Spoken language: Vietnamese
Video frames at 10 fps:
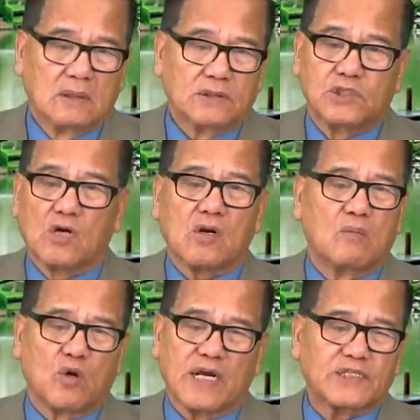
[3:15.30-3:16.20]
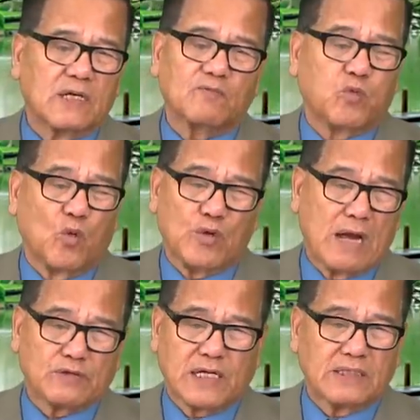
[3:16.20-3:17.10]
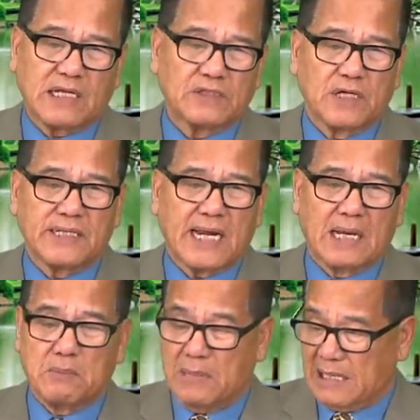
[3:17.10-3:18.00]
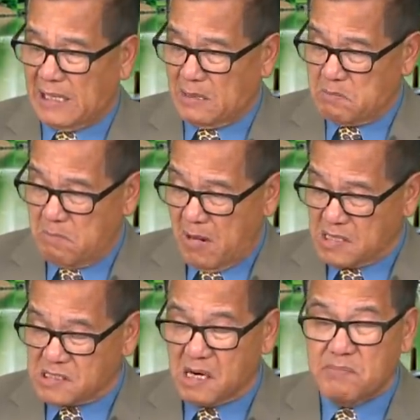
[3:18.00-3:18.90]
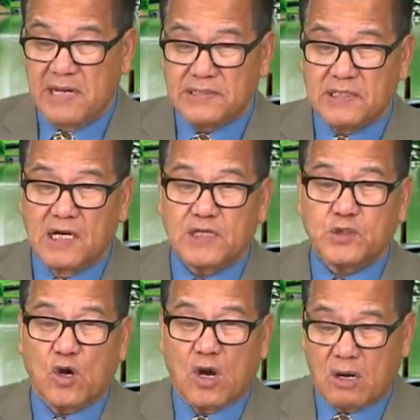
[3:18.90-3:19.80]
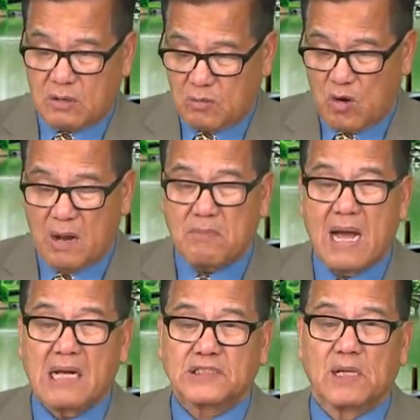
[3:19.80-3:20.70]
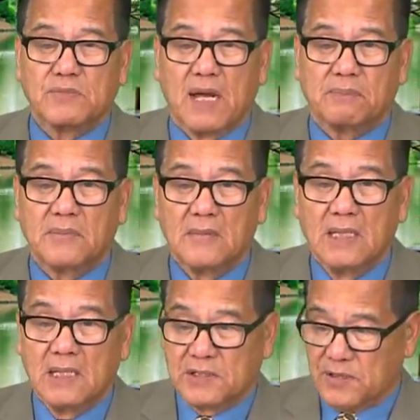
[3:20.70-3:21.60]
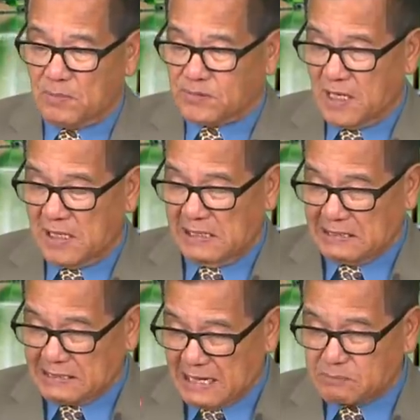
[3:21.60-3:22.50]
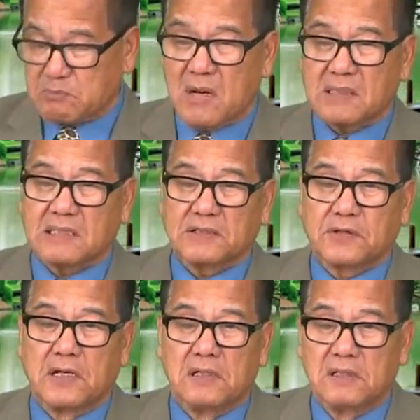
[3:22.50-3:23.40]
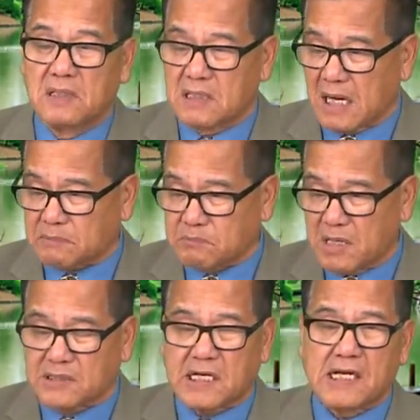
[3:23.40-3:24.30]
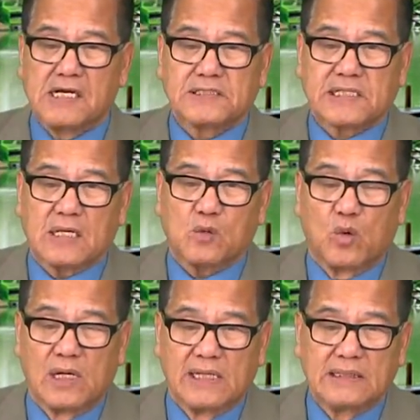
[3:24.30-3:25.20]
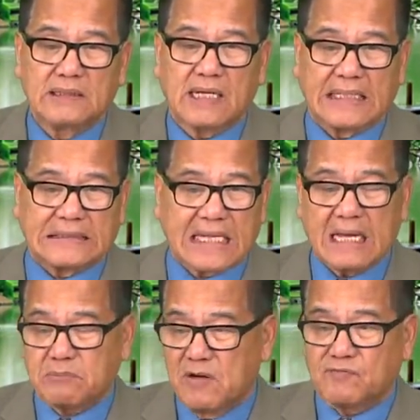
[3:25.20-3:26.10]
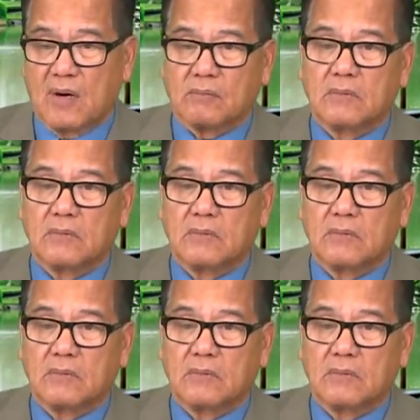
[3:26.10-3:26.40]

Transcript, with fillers: chưa có một cái chính phủ nào trên thế giới này mà lại mở cửa biên giới cho ngoại bang xâm nhập đồng thời lại cắt bớt cái tiền lương cắt bớt cái ngân sách của lính cảnh sát biên phòng